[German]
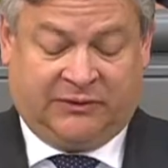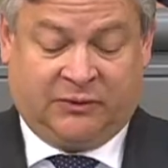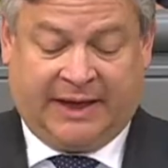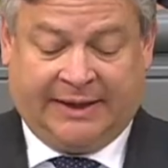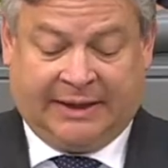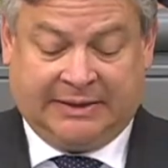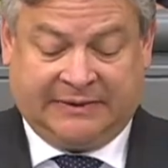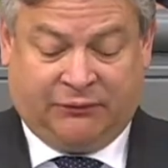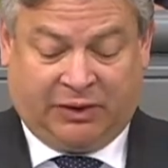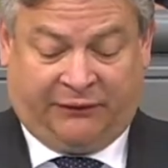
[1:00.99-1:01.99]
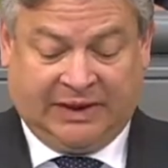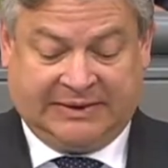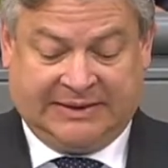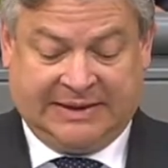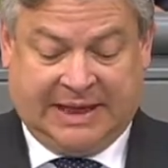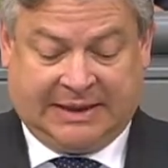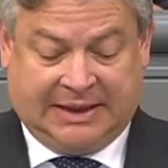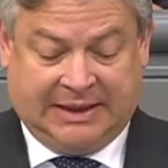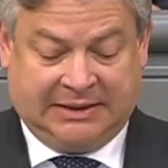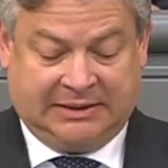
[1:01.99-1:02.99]
Susanna. Sie wurde 14 Jahre
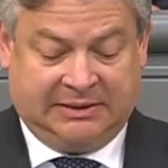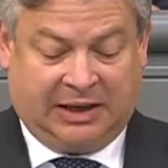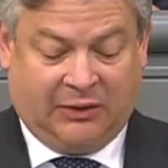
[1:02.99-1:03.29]
alt.